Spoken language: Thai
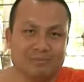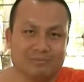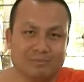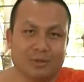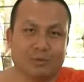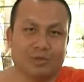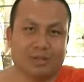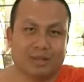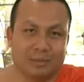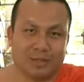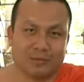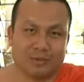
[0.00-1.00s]
ไม่ตะกุติที
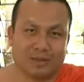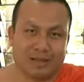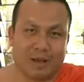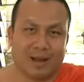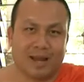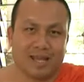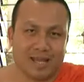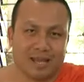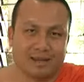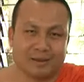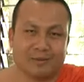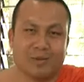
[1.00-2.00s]
ฟไม่ต้องดาวมหาลัยไง
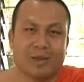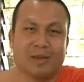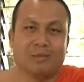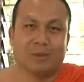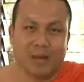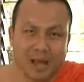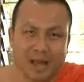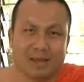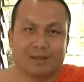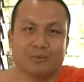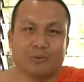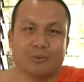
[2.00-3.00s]
เนี่ยไม่ได้
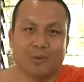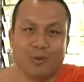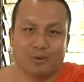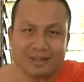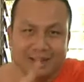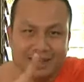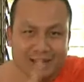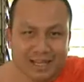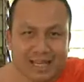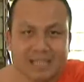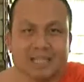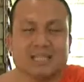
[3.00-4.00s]
คุณต้อง
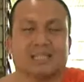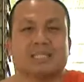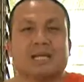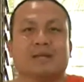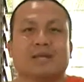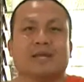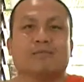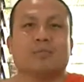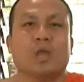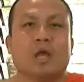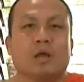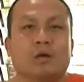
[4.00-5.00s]
ตั้งใจตั้งใจเรียน
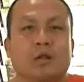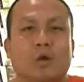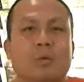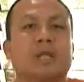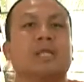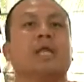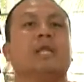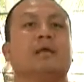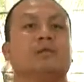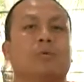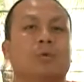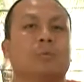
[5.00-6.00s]
เราก็เหมือนดิน
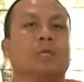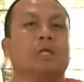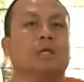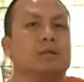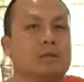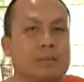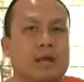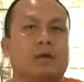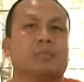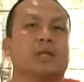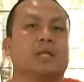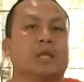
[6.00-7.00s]
นะทุกคนเหมือนดินอาตมา
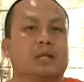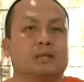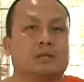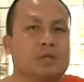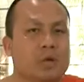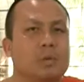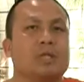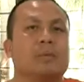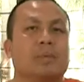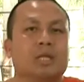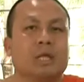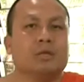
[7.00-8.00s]
ก็เป็นดินตอนนี้ก็ยั
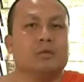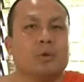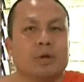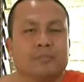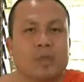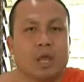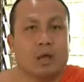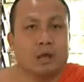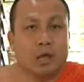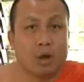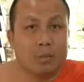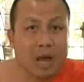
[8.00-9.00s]
งเป็นดินอยู่ฮะ
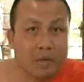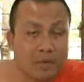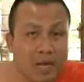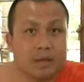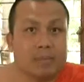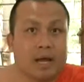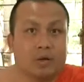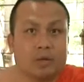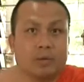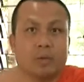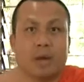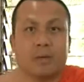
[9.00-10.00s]
เข้ามหาวิทยาลัยมาโดย
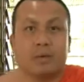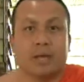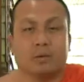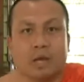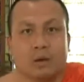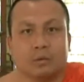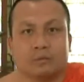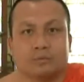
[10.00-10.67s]
เฉพาะมหาวิทยาลัยของเรา